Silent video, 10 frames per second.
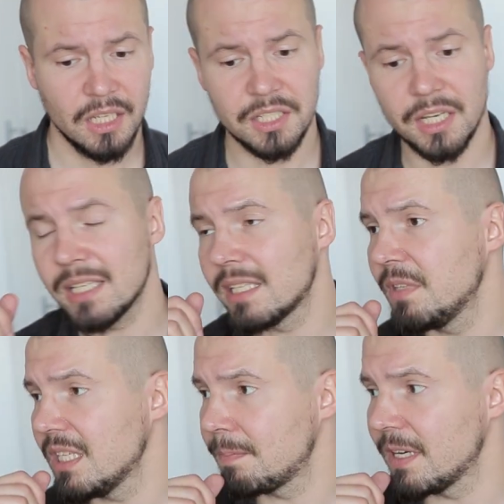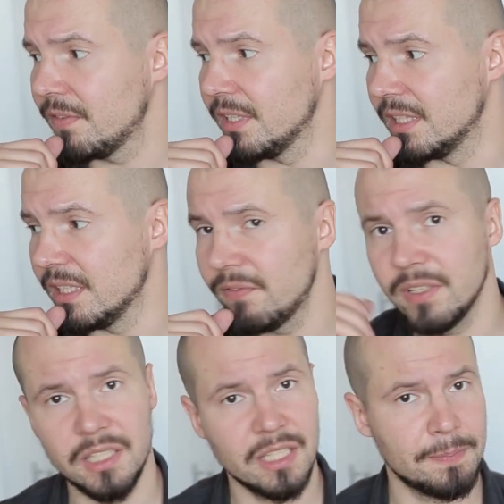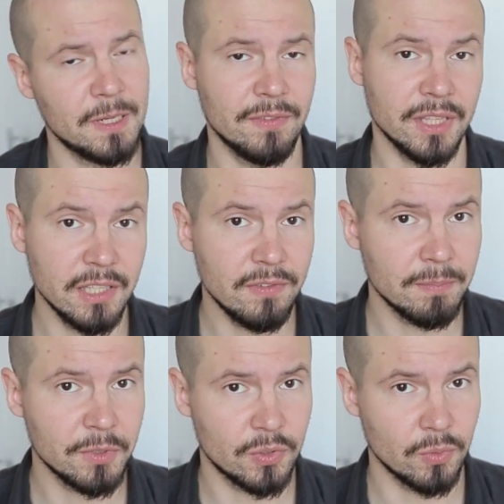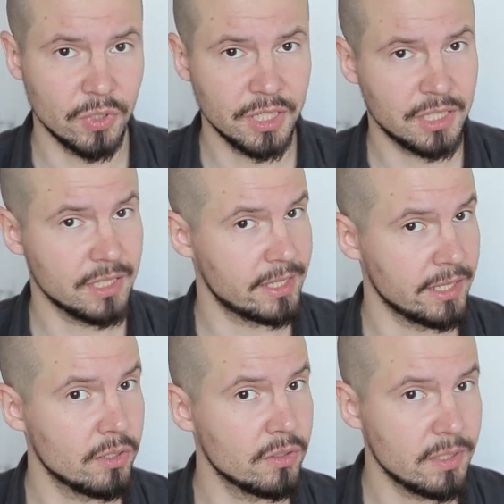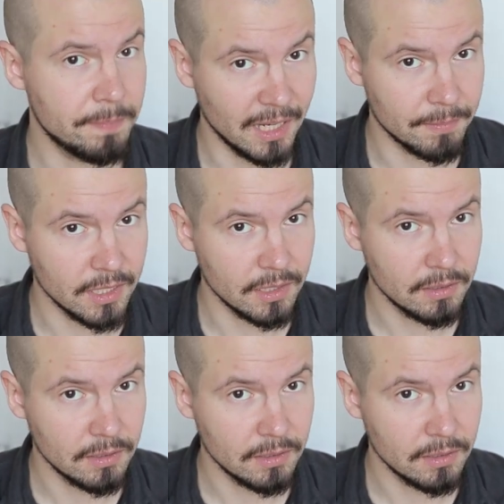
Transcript: że jestem niesprawiedliwy i niesprawiedliwie posługuję się stereotypami.